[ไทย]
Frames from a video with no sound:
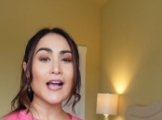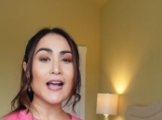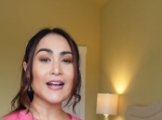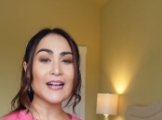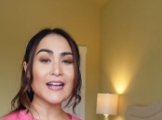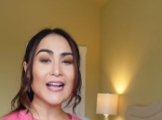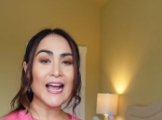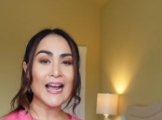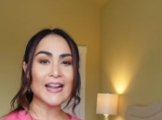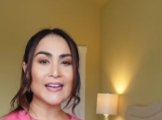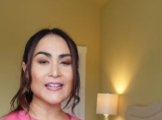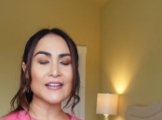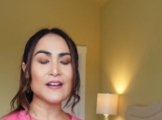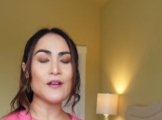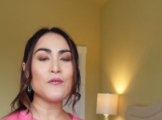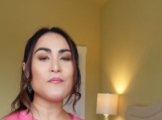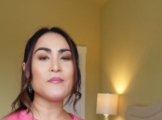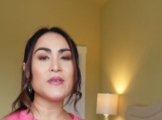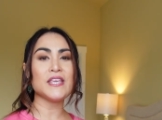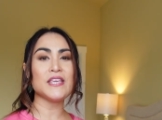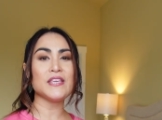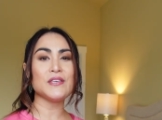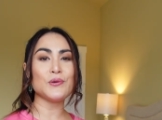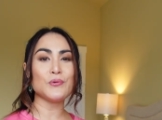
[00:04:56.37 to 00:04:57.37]
อาการที่เรา
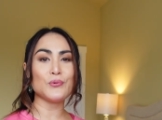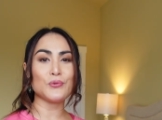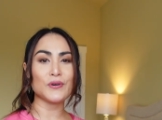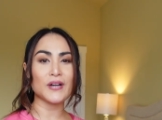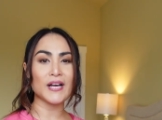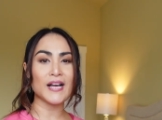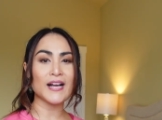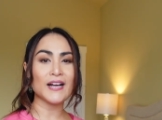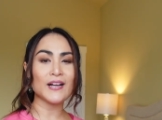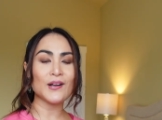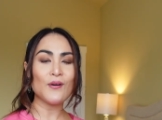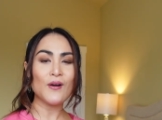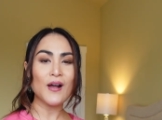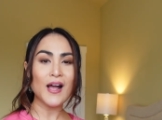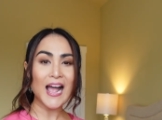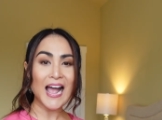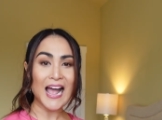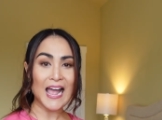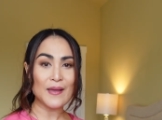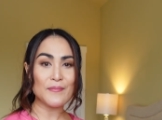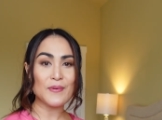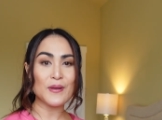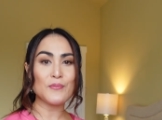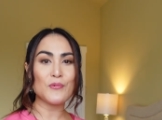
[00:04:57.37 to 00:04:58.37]
มีอยู่นะคะ ก็
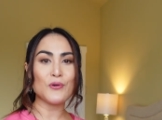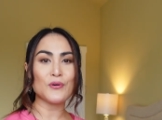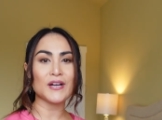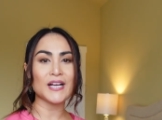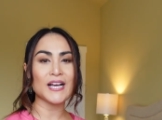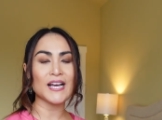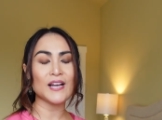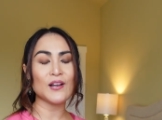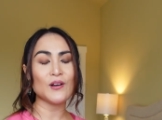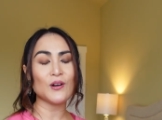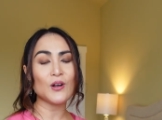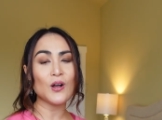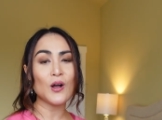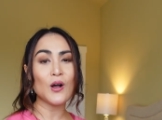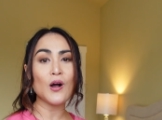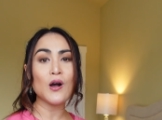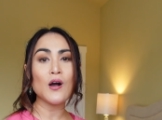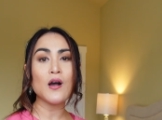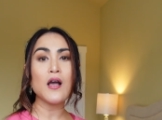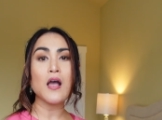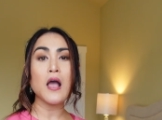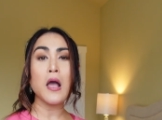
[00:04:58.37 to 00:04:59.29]
หายไปหมดนะคะแล้วก็